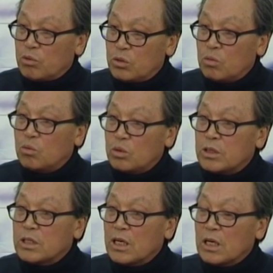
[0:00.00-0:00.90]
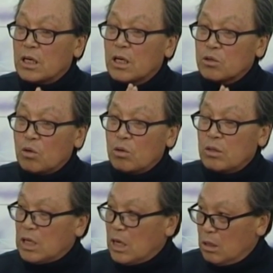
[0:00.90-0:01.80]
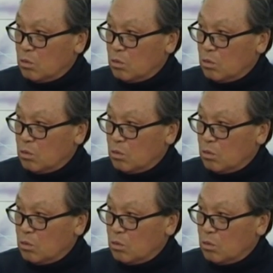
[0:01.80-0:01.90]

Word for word: 99 이상이가 손은 다